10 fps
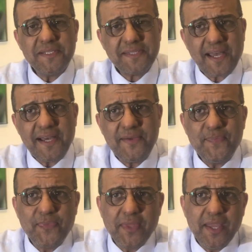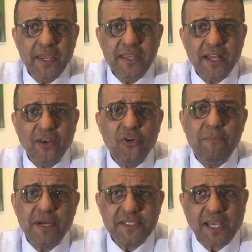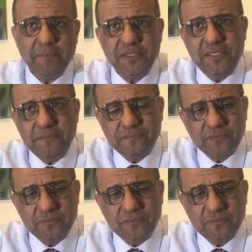اصحى يلا امك صاحبتي